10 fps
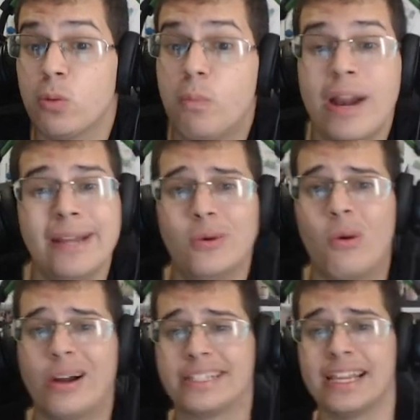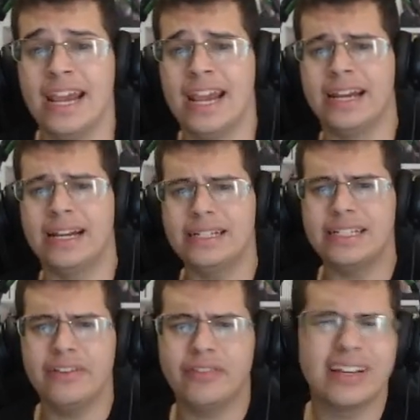Brain Wars Que
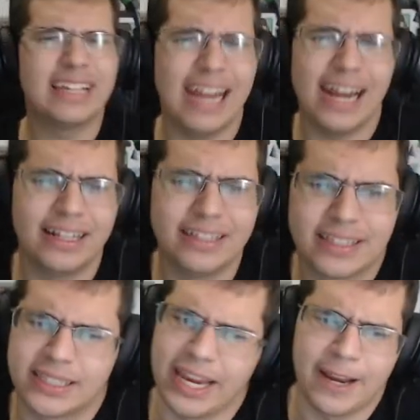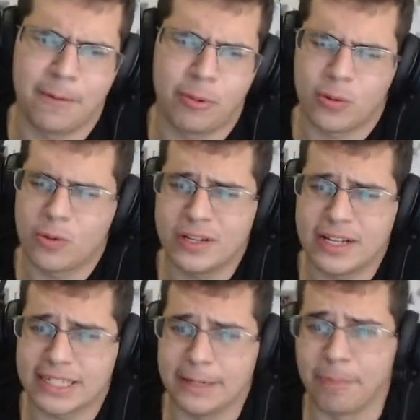significa guerra de cérebro, alguma coisa
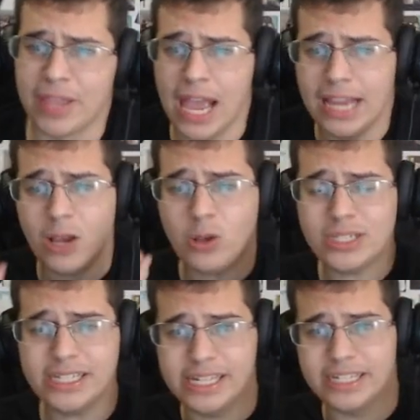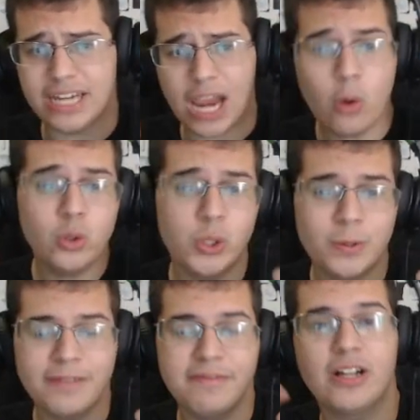assim E é o seguinte, é um jogo
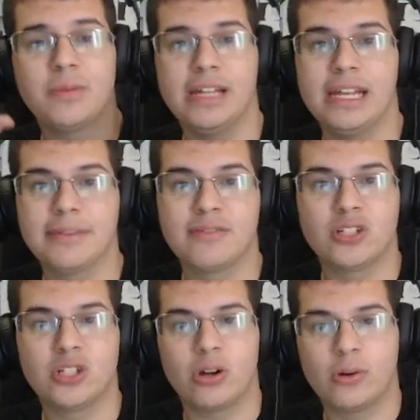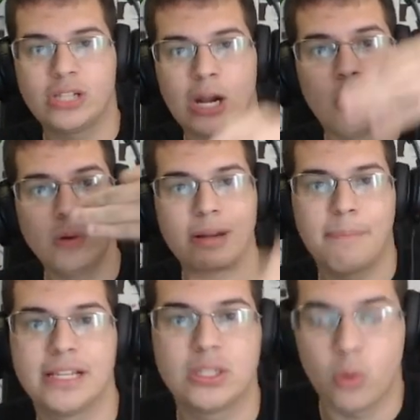que tem vários minigames que você joga contra outra
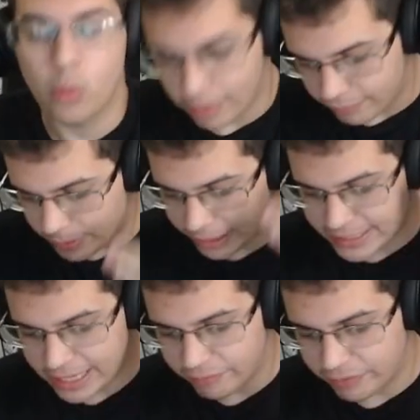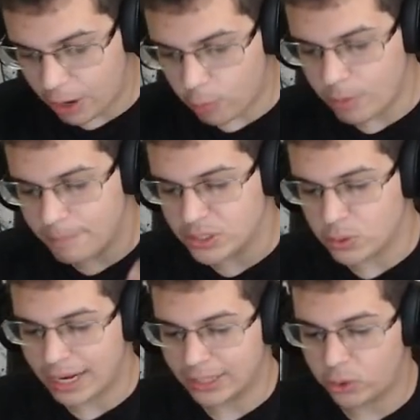pessoa Vamos aqui desafiar alguma
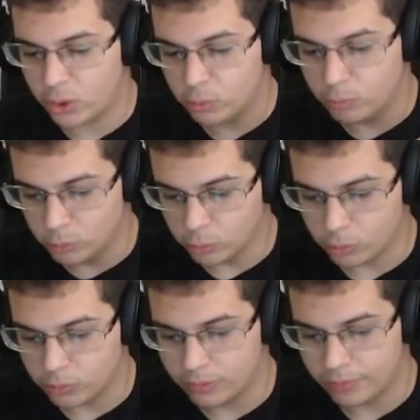pessoa aleatória do mundo